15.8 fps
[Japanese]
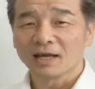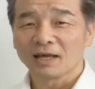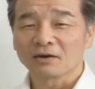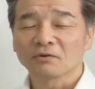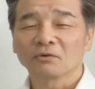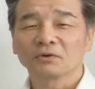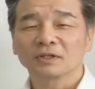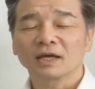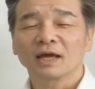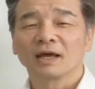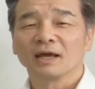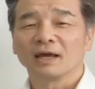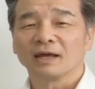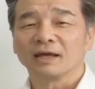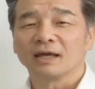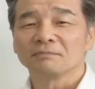えここで、
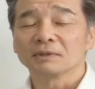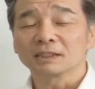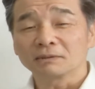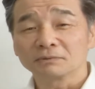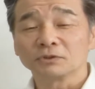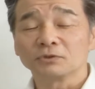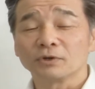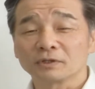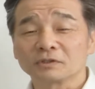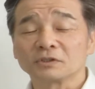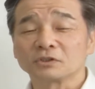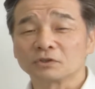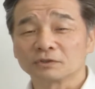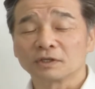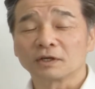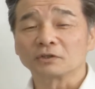えまあ、多分予約
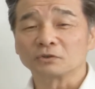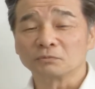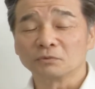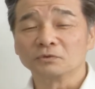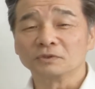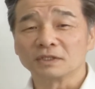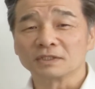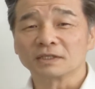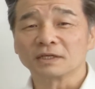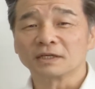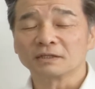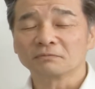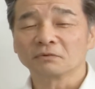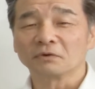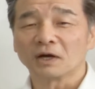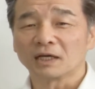必要になると思うんですけれ
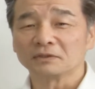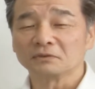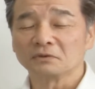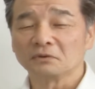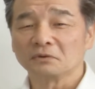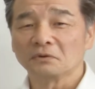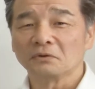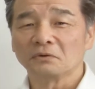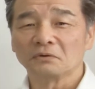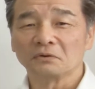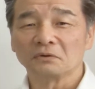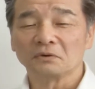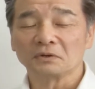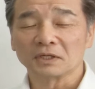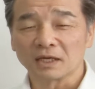どもあの